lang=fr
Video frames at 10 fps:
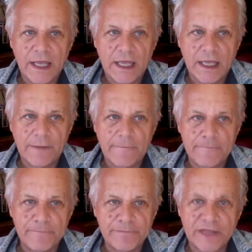Euh,
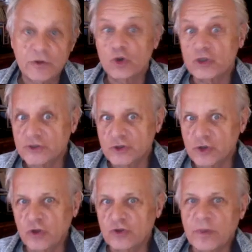et donc,
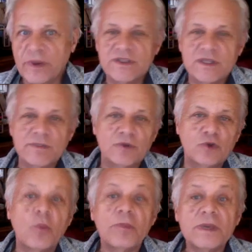selon ce principe
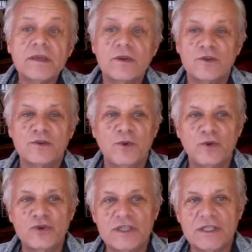anthropique,
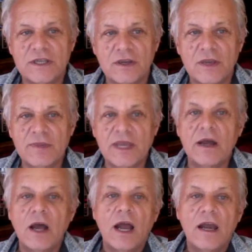cosmologique, eh bien,
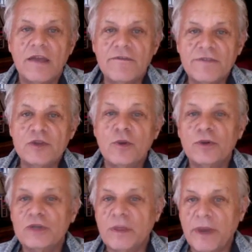la vie ne peut
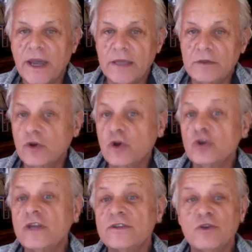apparaître que
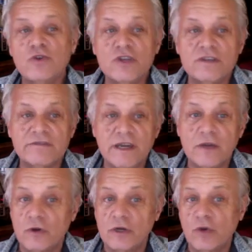dans un univers
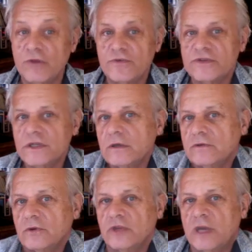dont les lois physiques
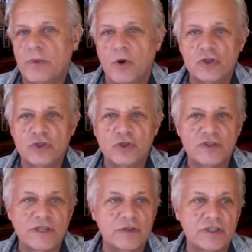sont très proches de
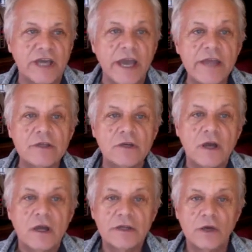celles qui règnent
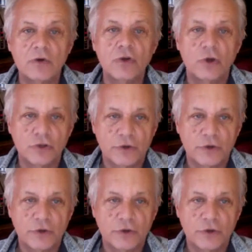dans le nôtre.